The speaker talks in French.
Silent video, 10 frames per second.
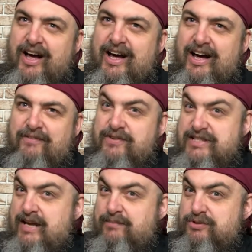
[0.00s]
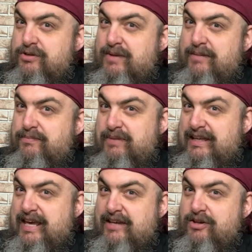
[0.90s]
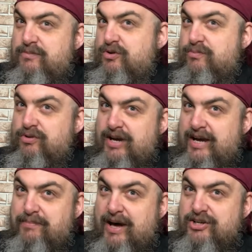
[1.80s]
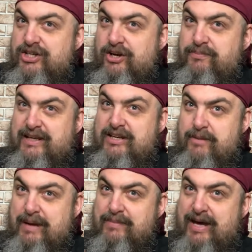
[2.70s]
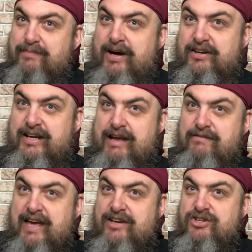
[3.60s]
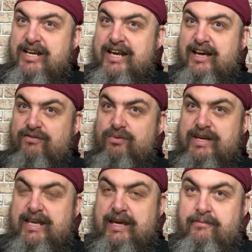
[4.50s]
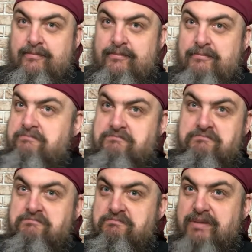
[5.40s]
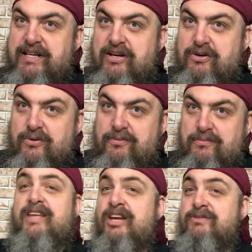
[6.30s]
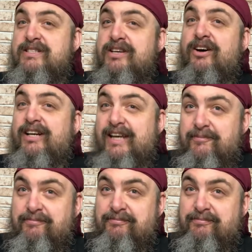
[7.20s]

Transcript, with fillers: en faisant absolument rien de mieux pour le rapport, j'ai repris le même rapport que la veille, je l'ai renvoyé. Pas d'écho. Je me suis dit, OK.